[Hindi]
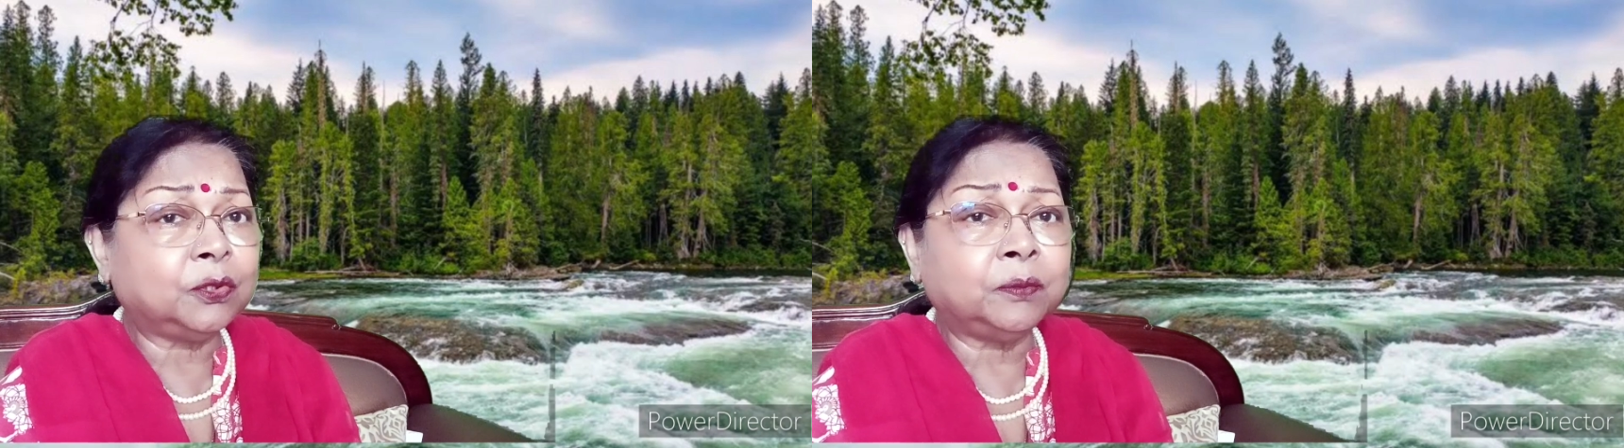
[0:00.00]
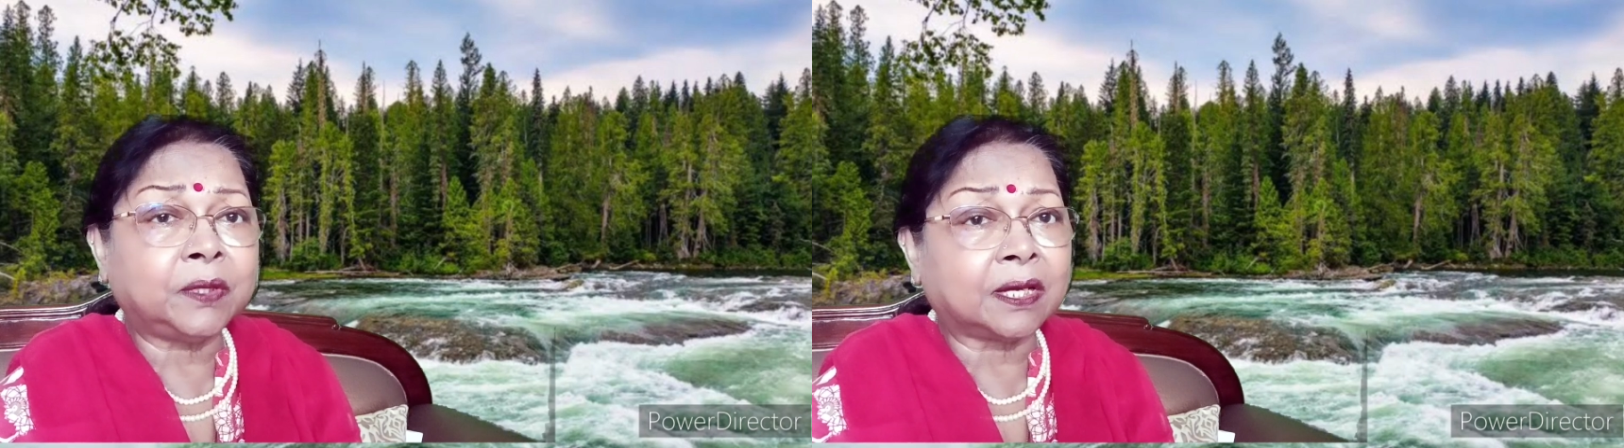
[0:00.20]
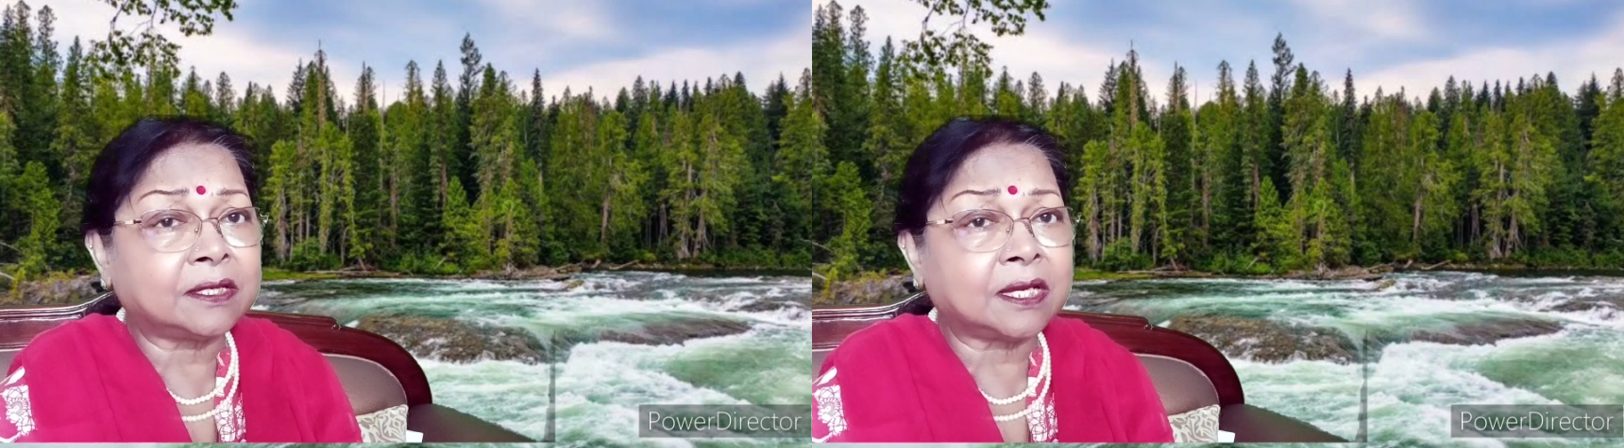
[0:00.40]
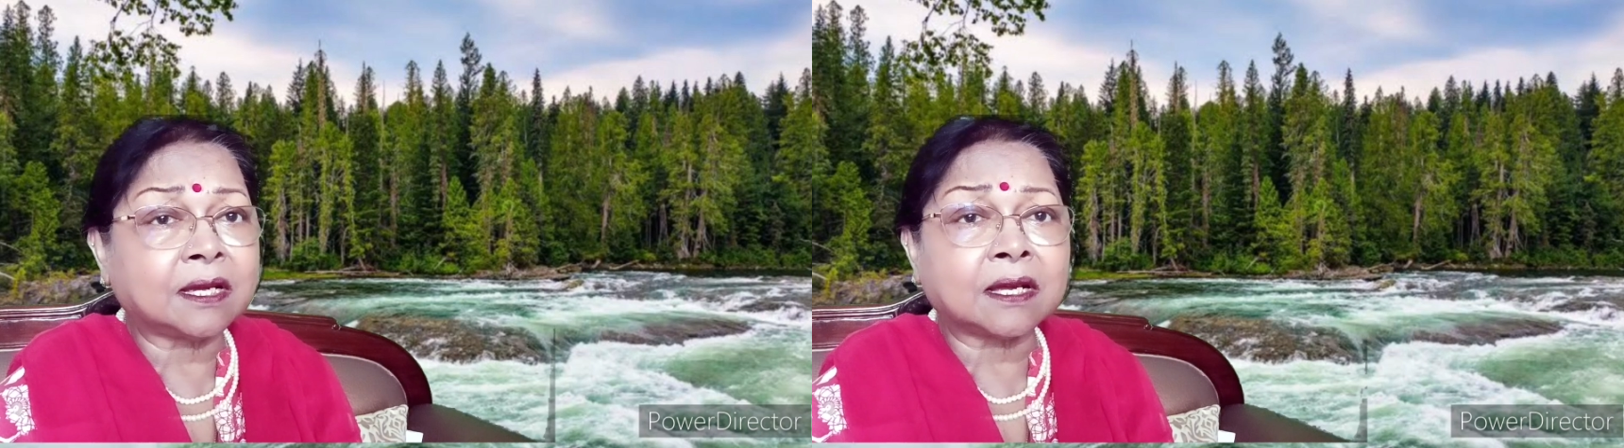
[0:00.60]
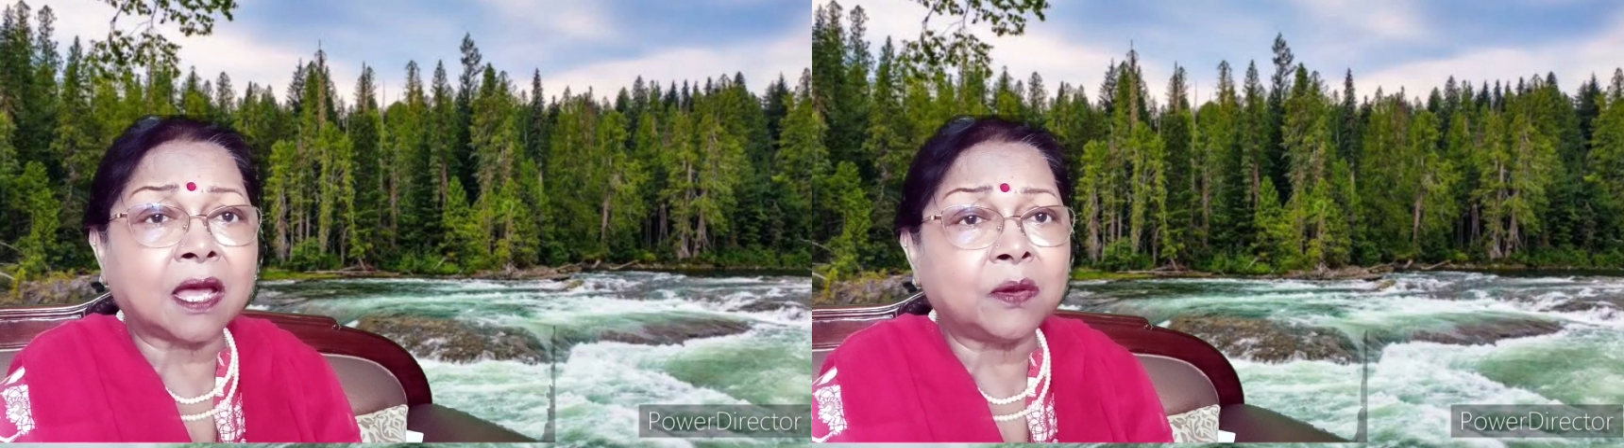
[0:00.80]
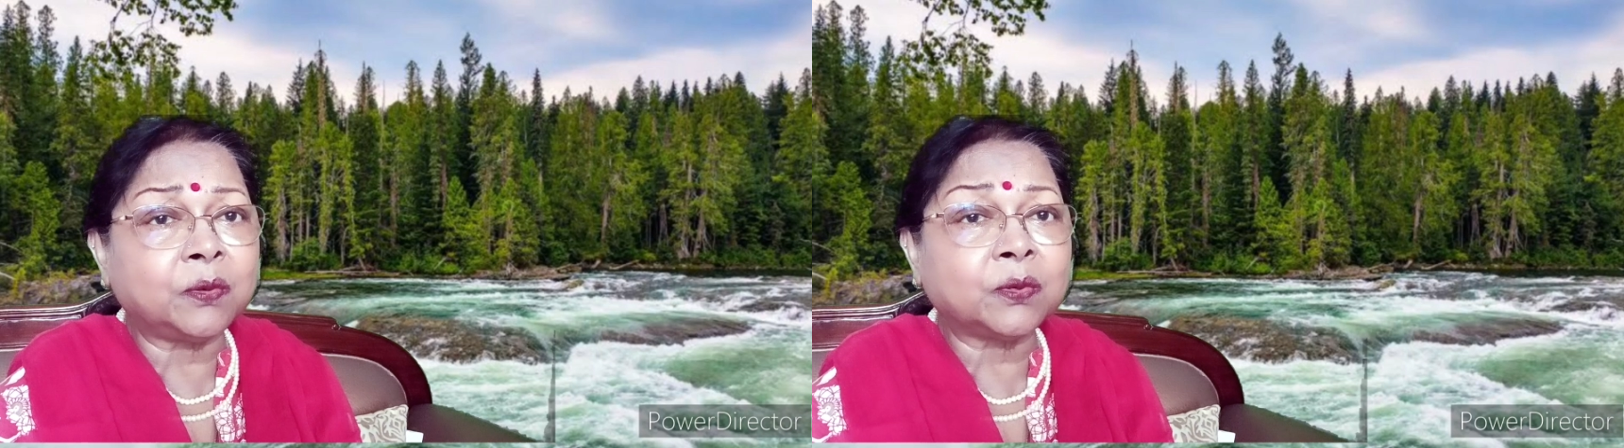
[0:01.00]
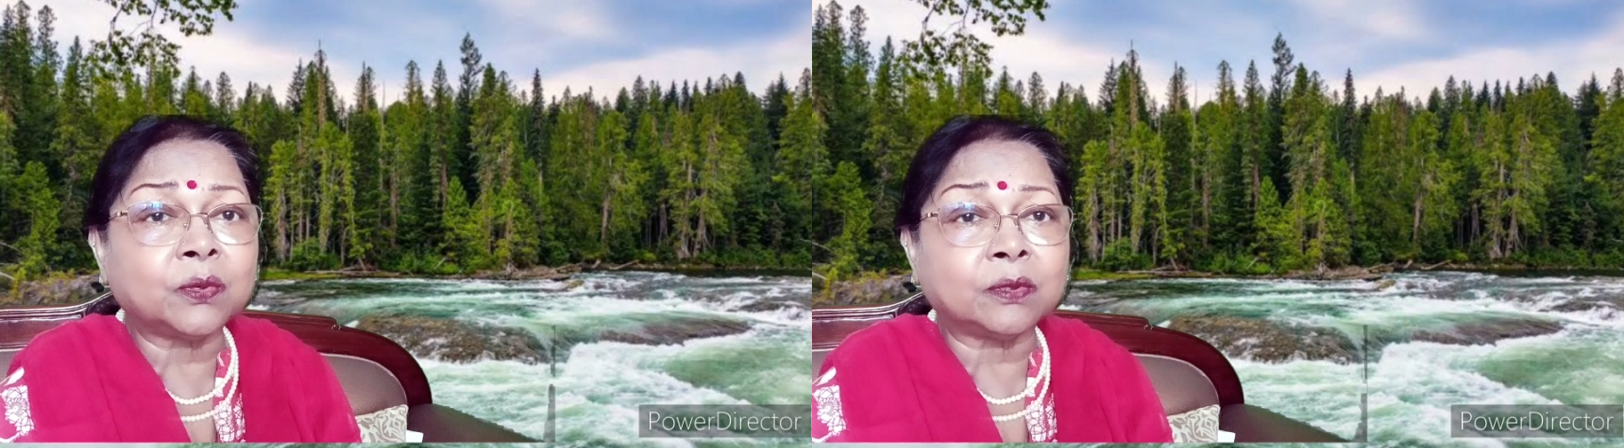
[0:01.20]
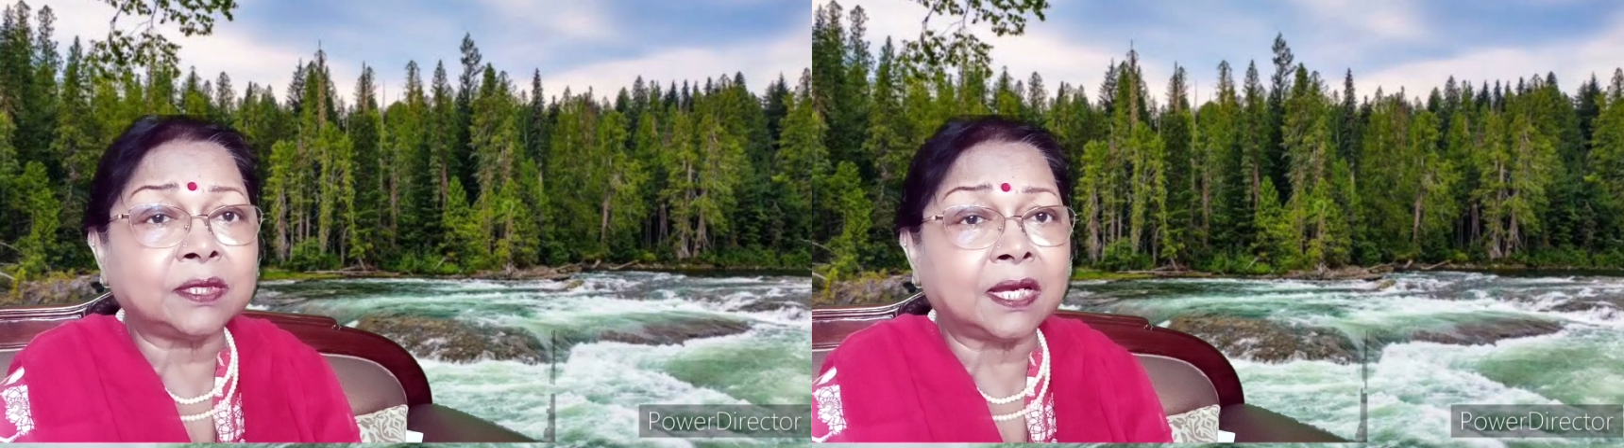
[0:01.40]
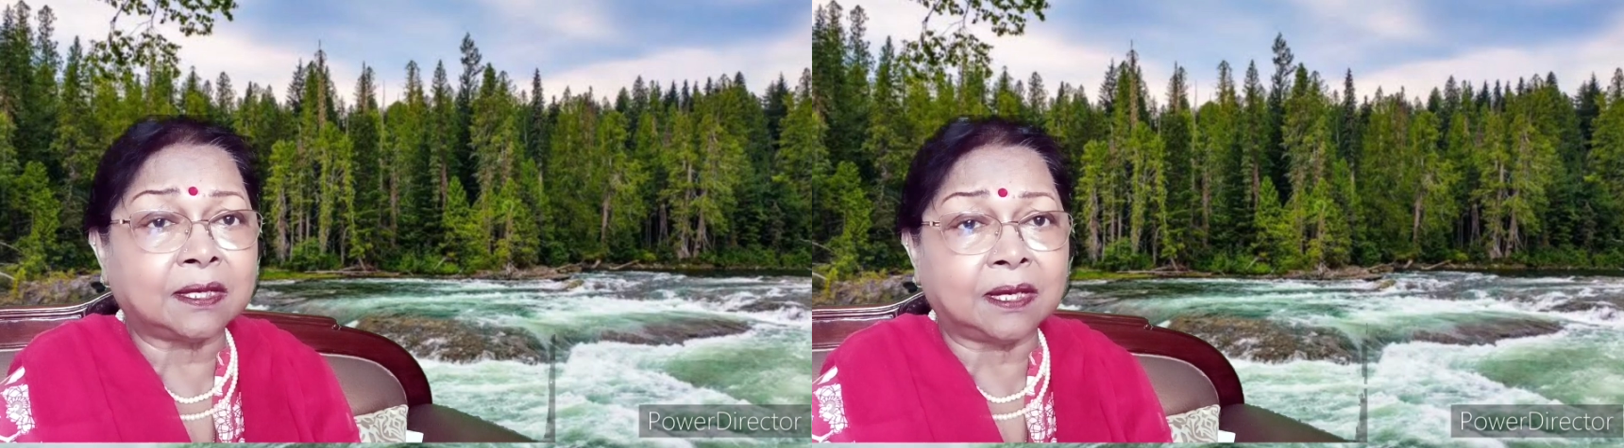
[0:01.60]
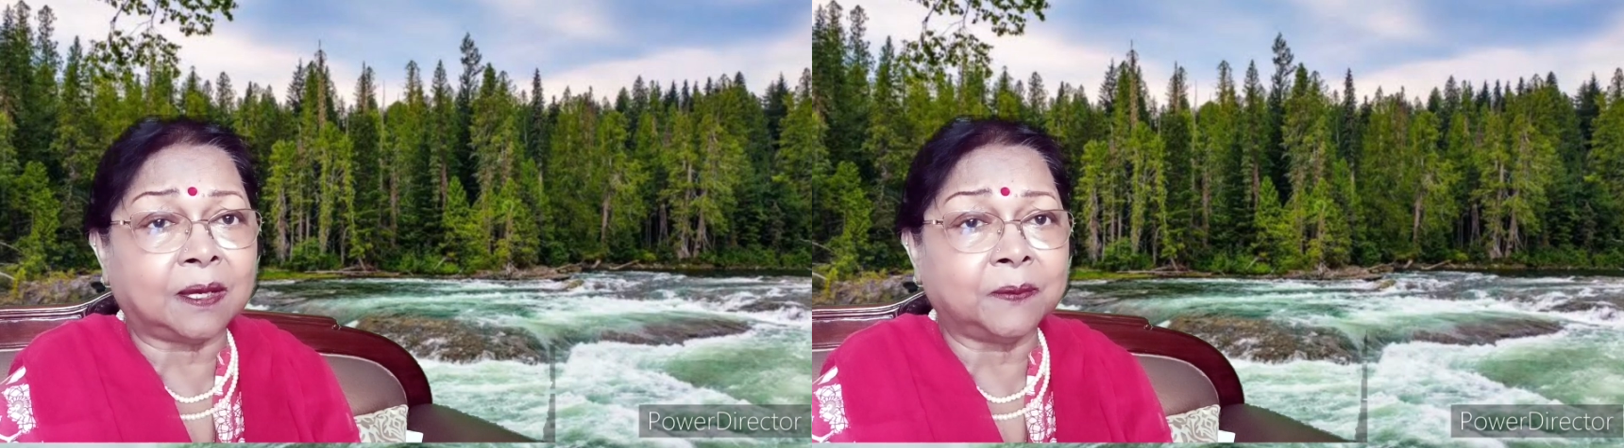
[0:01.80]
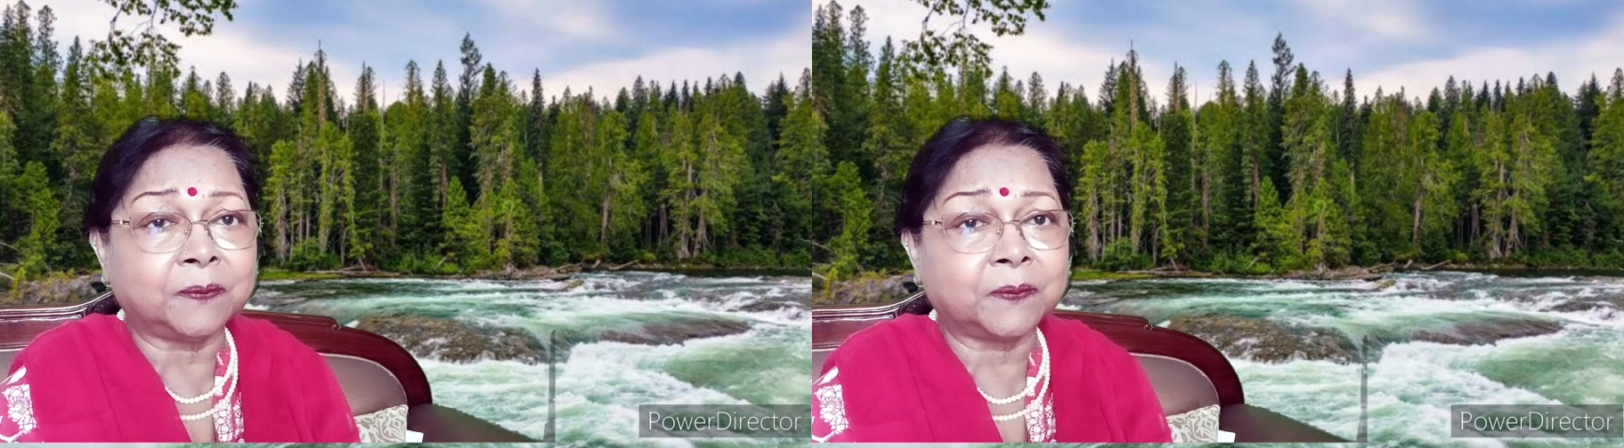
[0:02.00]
तुम रक्षक काहू को डरना